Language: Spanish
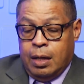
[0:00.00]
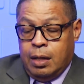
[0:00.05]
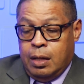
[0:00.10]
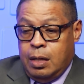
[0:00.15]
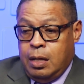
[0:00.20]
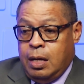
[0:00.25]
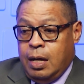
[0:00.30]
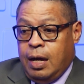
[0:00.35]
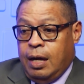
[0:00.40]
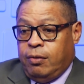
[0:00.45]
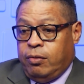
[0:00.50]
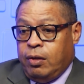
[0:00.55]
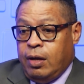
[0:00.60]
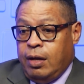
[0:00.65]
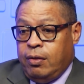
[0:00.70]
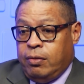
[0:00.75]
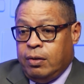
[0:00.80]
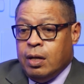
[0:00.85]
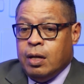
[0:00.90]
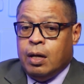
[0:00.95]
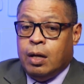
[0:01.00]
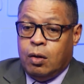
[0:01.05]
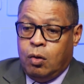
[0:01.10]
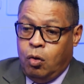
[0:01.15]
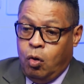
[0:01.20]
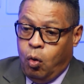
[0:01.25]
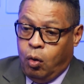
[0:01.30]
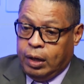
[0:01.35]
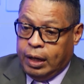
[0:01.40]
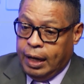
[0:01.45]
y ese es
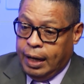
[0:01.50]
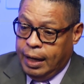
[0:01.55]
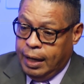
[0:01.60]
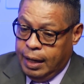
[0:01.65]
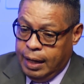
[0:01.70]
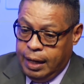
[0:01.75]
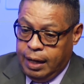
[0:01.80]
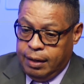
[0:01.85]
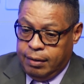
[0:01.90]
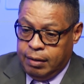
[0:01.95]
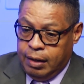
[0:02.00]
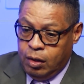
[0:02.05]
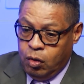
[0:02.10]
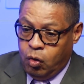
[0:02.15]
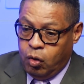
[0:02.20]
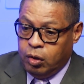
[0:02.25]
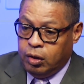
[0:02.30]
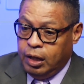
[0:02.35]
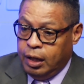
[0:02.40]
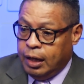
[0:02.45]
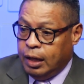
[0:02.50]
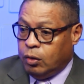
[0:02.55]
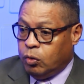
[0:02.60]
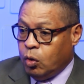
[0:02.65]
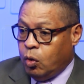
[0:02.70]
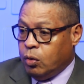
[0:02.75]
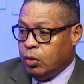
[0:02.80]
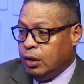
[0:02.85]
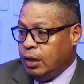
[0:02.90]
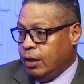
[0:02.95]
lo que el señor
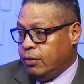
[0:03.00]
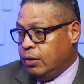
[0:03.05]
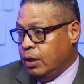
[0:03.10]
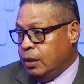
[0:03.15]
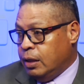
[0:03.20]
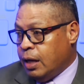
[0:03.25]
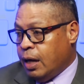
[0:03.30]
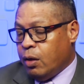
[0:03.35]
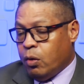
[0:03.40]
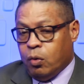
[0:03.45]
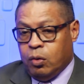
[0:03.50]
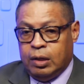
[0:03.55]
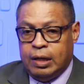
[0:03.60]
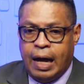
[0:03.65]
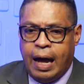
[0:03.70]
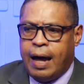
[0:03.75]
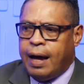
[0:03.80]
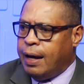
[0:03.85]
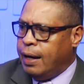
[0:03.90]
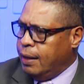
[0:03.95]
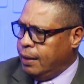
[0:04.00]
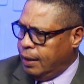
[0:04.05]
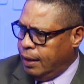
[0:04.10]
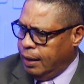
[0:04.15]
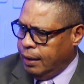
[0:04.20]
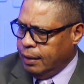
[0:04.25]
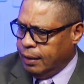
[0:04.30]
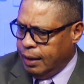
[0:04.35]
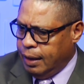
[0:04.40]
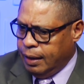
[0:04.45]
director designado ya
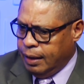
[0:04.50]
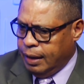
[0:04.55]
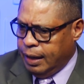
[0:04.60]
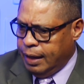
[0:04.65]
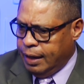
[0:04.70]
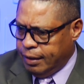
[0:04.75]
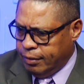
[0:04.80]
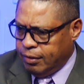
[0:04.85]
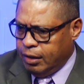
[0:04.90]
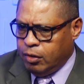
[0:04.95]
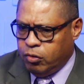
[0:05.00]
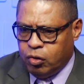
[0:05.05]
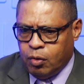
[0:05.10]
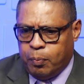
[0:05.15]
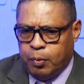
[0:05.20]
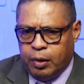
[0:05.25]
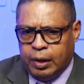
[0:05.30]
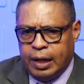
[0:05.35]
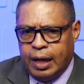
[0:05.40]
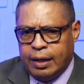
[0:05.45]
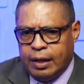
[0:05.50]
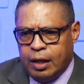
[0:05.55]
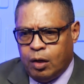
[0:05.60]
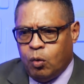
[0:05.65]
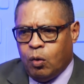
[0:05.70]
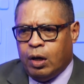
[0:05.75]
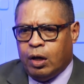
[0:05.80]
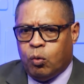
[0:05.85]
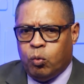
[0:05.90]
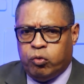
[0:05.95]
en, ejercicio, porque ayer
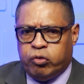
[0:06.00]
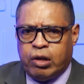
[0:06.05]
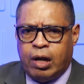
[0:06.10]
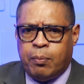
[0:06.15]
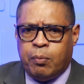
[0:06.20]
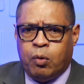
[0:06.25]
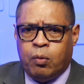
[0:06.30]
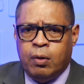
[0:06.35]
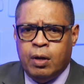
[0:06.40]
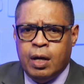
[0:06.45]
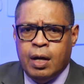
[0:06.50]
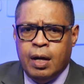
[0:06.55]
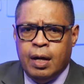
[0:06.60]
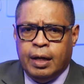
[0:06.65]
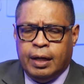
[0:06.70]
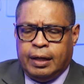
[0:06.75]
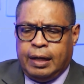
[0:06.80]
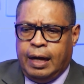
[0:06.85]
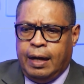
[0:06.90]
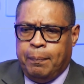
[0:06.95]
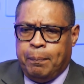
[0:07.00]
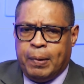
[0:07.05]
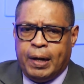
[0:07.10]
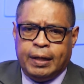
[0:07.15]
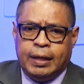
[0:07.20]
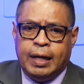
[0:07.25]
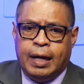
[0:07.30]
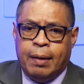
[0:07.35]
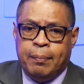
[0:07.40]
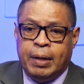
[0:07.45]
lo escuchamos que
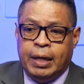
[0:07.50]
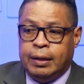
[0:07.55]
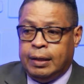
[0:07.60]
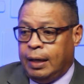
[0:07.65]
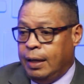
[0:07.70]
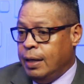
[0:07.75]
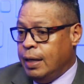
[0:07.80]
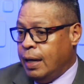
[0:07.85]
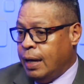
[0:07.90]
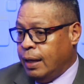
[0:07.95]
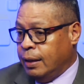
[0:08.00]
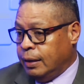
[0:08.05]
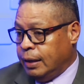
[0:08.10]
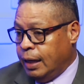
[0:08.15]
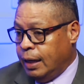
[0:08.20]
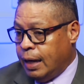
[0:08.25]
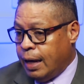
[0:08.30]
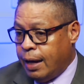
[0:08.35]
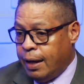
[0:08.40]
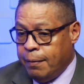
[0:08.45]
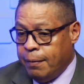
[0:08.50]
prácticamente ante eh,